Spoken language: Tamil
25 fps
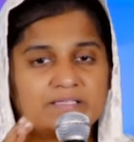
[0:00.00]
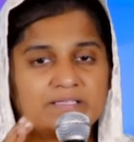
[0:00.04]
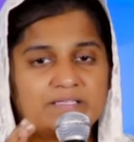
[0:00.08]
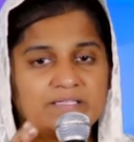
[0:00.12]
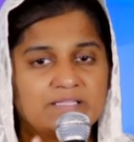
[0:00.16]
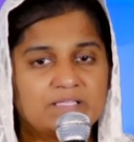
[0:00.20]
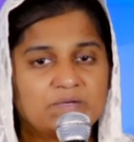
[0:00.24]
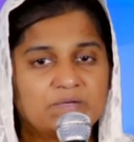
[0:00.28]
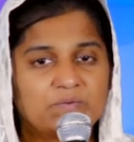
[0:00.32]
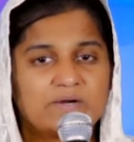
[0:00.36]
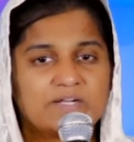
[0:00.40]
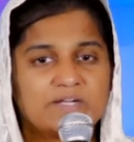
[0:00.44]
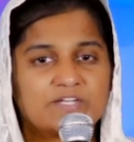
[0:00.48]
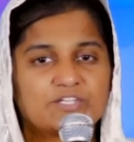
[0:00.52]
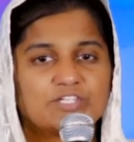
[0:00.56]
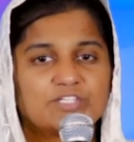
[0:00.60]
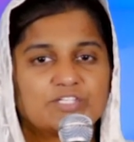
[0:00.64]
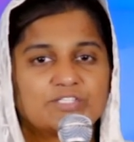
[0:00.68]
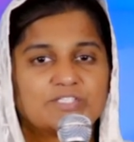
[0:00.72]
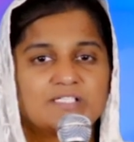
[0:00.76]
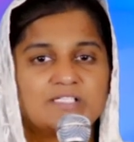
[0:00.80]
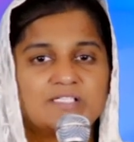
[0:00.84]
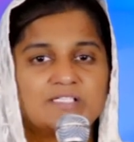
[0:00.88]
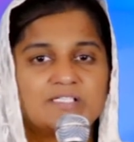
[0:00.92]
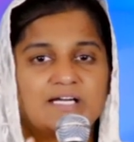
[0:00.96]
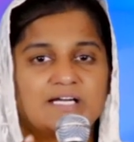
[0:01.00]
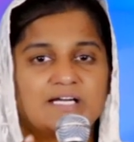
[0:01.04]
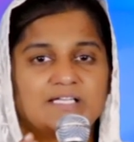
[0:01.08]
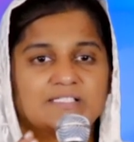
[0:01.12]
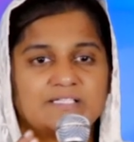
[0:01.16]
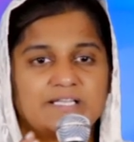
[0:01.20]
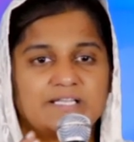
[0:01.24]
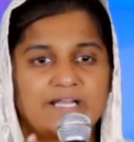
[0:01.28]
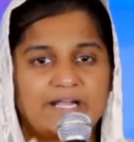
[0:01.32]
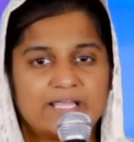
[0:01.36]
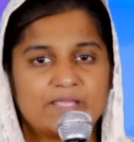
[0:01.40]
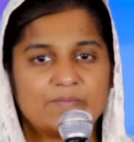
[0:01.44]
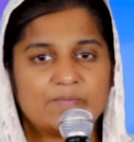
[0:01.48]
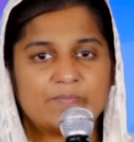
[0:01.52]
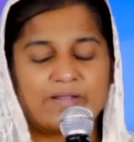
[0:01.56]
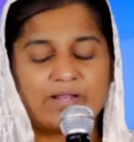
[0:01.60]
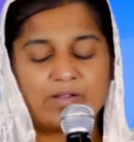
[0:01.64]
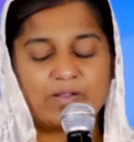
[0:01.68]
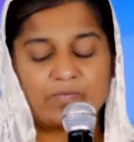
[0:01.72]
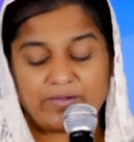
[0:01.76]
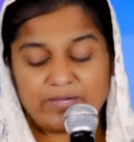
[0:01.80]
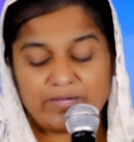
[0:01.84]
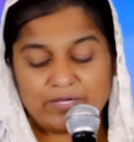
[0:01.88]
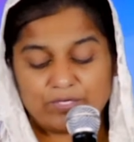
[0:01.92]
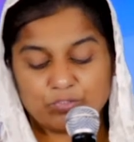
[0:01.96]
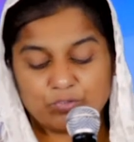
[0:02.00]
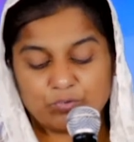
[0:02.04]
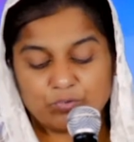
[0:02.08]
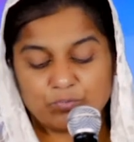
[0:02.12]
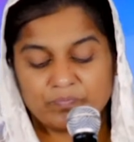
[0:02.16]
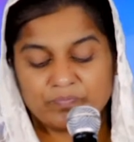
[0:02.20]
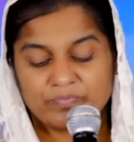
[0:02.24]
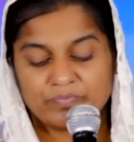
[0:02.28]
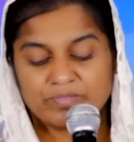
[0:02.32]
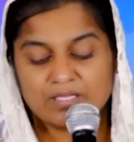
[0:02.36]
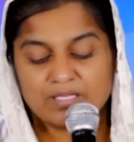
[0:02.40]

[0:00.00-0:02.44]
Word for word: இந்த வருஷத்தில் அது நடைபெற வேண்டும்